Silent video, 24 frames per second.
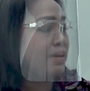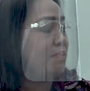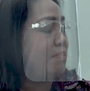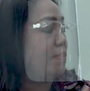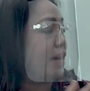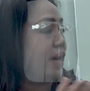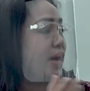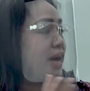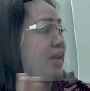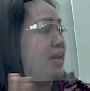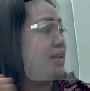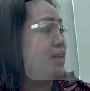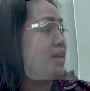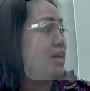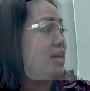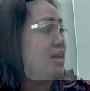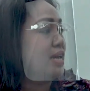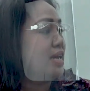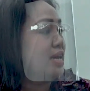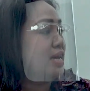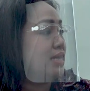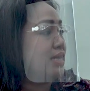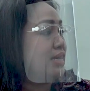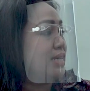yang bahkan
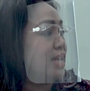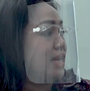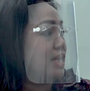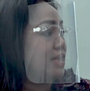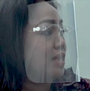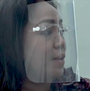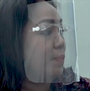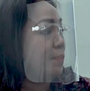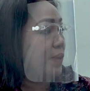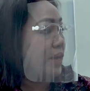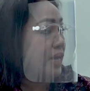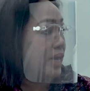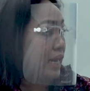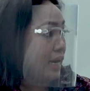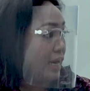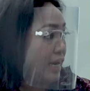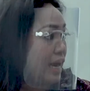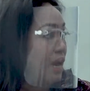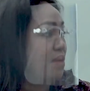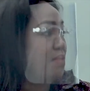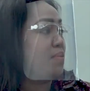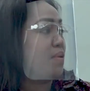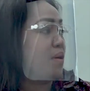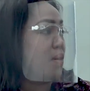tidak
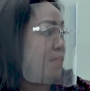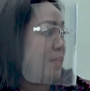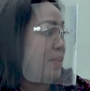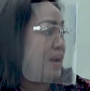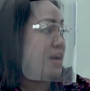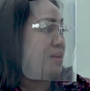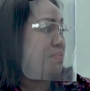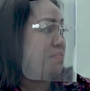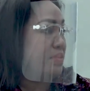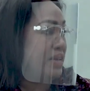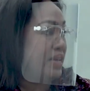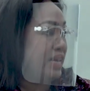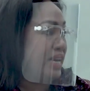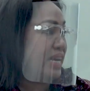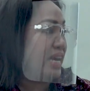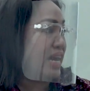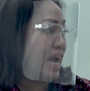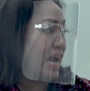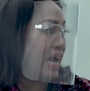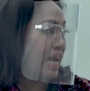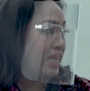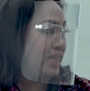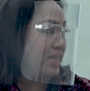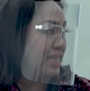terpikirkan bahwa pandemi ini
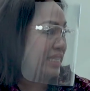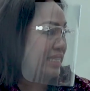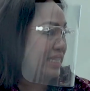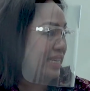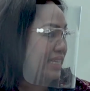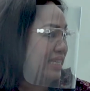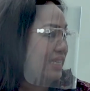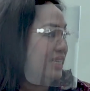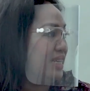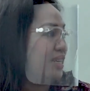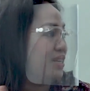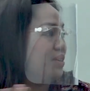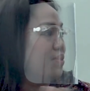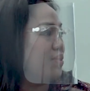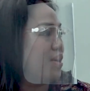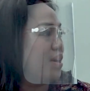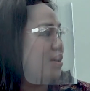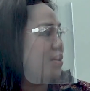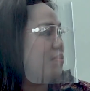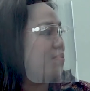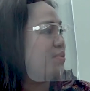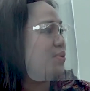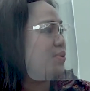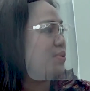akan terjadi di
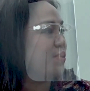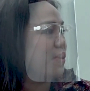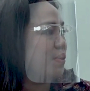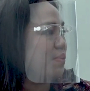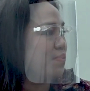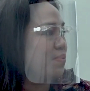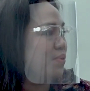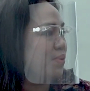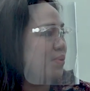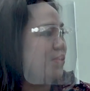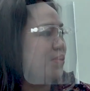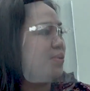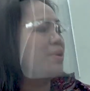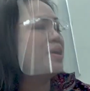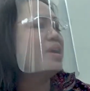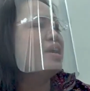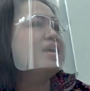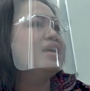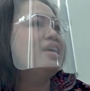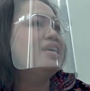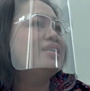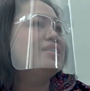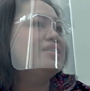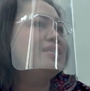2020.
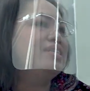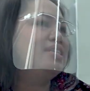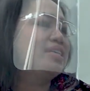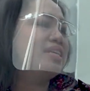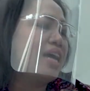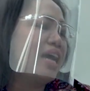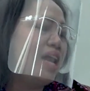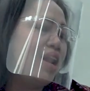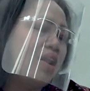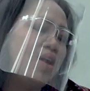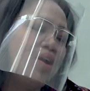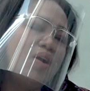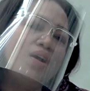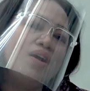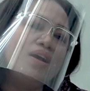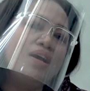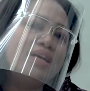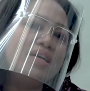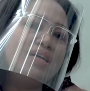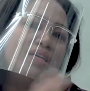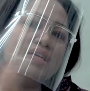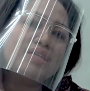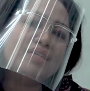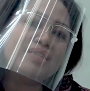Yeah. Iya. Jadi
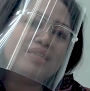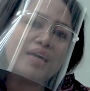kalau uh,